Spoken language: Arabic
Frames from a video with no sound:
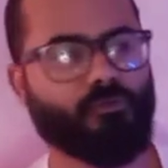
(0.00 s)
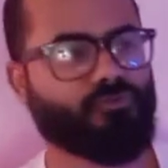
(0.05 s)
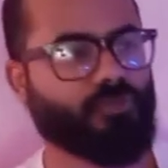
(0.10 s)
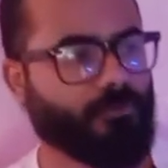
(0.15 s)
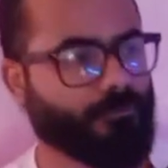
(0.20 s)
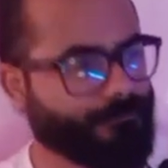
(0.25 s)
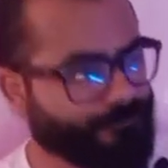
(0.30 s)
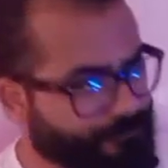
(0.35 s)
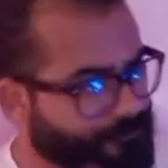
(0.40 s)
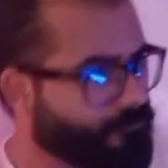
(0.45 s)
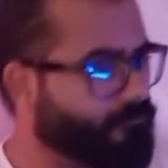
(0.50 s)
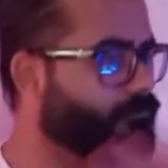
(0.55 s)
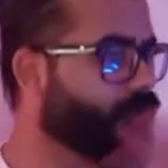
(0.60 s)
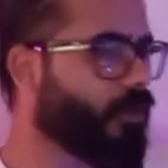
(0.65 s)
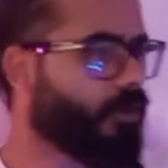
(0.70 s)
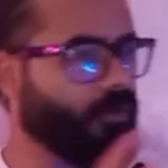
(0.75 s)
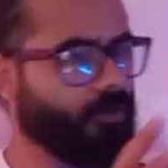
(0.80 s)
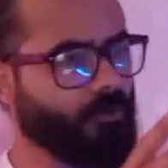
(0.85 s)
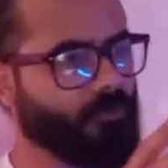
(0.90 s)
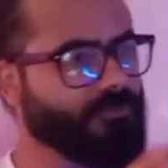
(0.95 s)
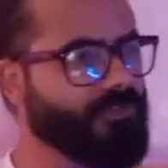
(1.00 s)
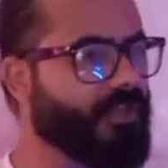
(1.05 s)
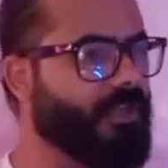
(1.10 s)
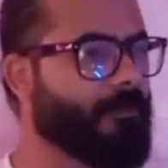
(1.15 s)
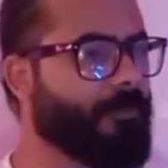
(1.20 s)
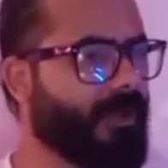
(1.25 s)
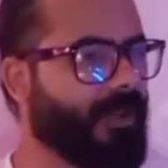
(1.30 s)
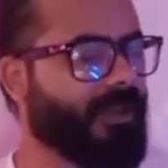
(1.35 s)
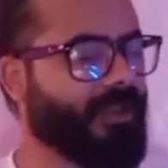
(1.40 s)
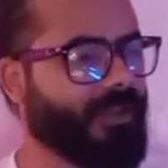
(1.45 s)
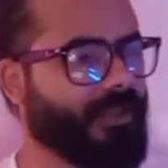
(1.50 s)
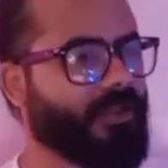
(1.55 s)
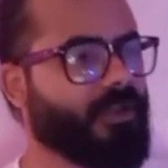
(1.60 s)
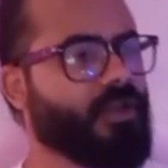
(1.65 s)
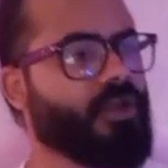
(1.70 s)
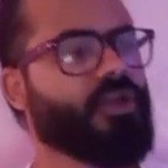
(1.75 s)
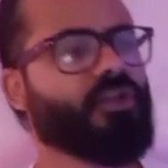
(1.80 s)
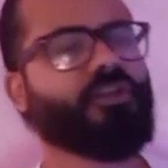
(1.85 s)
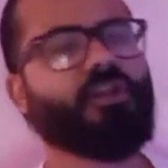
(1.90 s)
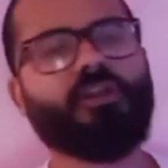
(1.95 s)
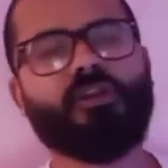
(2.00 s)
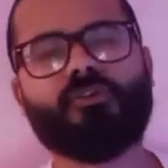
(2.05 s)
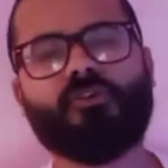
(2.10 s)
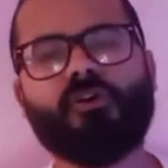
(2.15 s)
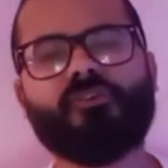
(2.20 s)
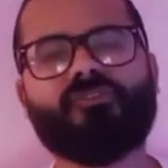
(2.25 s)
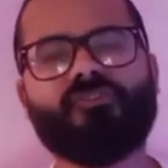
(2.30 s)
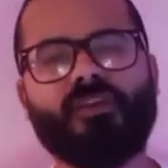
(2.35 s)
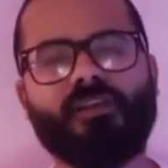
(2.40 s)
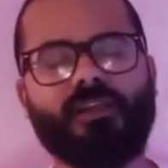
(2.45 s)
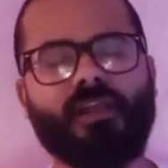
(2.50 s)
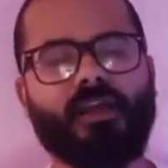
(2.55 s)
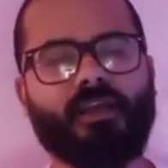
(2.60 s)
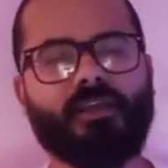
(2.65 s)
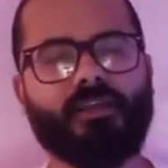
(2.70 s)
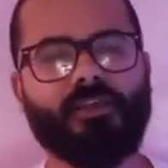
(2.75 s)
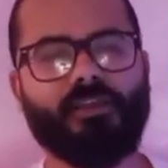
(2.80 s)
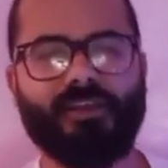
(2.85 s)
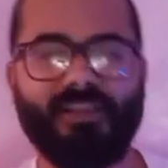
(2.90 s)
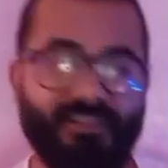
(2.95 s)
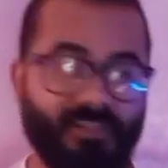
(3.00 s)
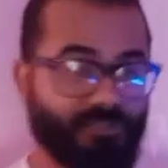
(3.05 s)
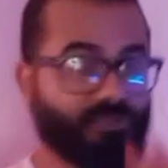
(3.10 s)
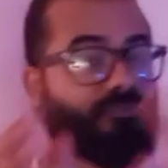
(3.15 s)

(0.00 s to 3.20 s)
دي توصل له نيجي بقى ايه للجزء الاخير